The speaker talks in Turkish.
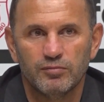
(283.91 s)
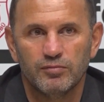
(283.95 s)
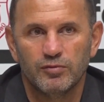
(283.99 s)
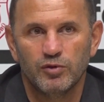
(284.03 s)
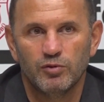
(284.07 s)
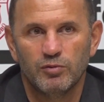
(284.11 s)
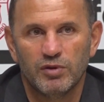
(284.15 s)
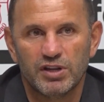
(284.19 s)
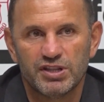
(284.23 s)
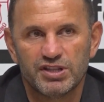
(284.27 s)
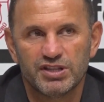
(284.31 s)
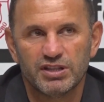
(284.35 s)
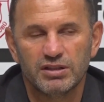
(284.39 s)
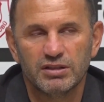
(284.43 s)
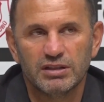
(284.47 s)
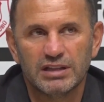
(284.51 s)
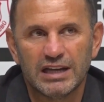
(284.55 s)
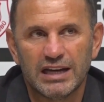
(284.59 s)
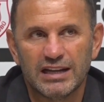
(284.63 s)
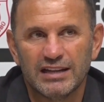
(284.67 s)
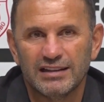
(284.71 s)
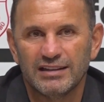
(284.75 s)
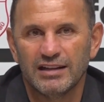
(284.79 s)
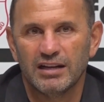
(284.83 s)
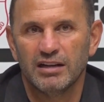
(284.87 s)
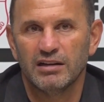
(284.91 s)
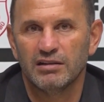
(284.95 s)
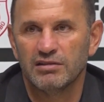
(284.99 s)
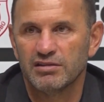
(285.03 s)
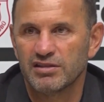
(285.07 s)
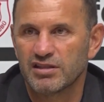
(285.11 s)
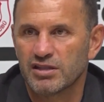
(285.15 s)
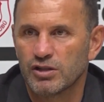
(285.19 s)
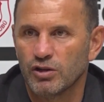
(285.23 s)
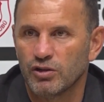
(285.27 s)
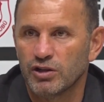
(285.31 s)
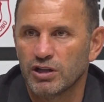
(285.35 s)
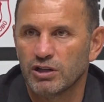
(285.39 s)
bu maçın yani daha
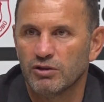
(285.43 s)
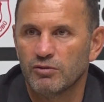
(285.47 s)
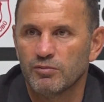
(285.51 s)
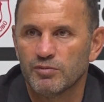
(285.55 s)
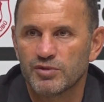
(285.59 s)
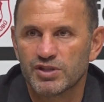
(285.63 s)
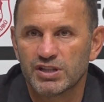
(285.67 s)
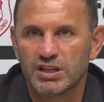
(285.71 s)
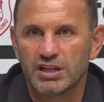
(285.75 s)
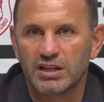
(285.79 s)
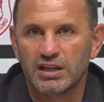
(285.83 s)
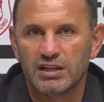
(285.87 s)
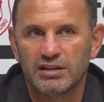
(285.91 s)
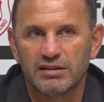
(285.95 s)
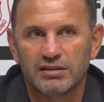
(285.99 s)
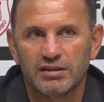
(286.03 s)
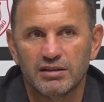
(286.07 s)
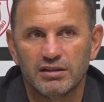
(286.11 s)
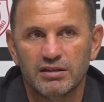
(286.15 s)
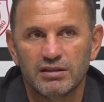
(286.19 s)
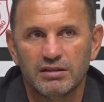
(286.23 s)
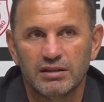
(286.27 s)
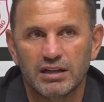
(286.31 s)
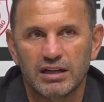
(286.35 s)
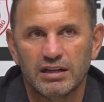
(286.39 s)
hızlı oynamamız gerektiğini,